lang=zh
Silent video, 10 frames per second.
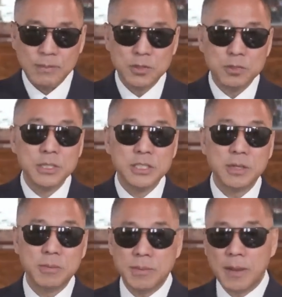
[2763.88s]
兄弟
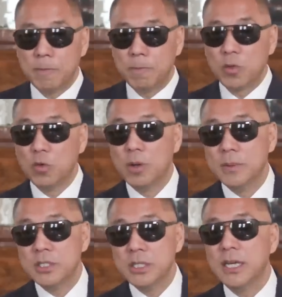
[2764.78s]
姐妹们，我
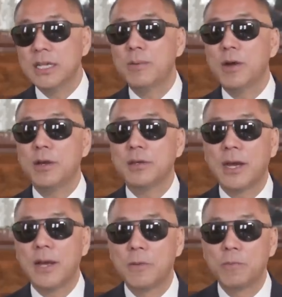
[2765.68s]
们今年的爆料
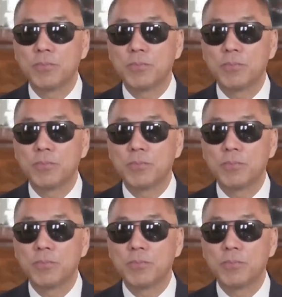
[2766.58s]
呢，